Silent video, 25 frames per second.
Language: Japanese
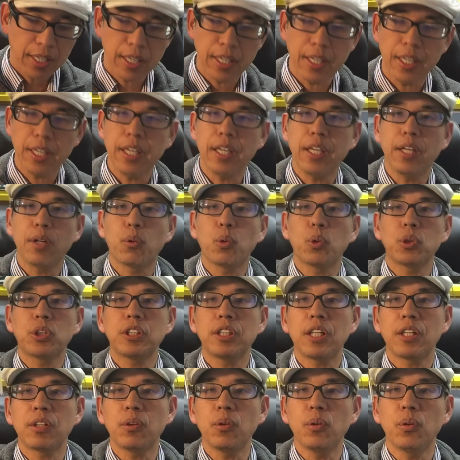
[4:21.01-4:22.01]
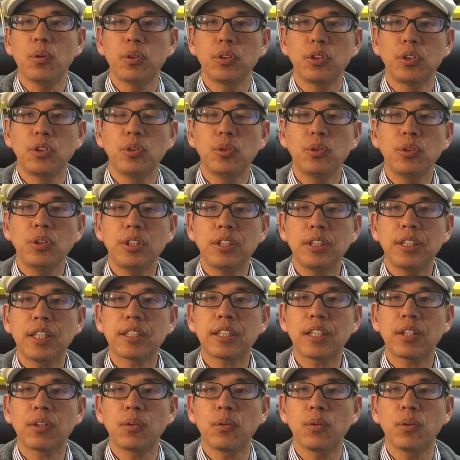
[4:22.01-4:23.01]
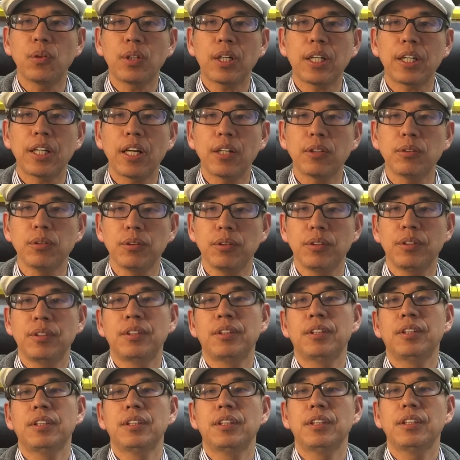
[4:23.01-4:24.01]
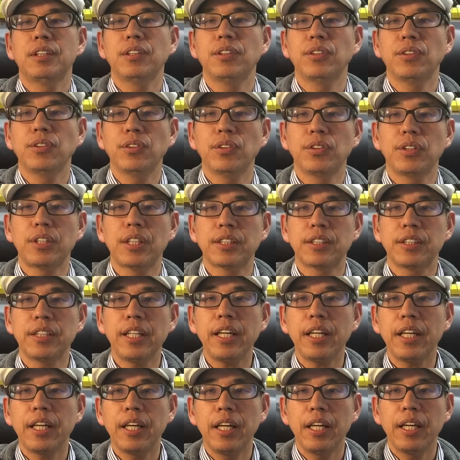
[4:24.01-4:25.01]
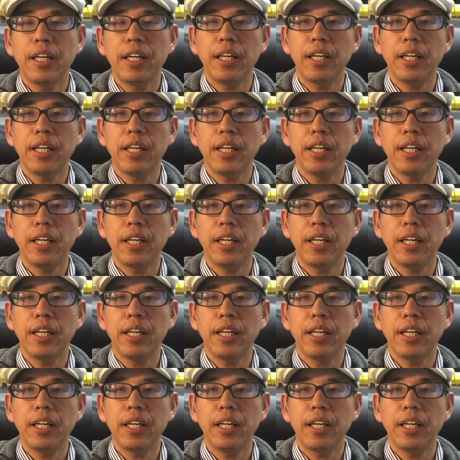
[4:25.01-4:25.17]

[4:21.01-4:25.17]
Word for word: えこちらの U 字型の金具ですね。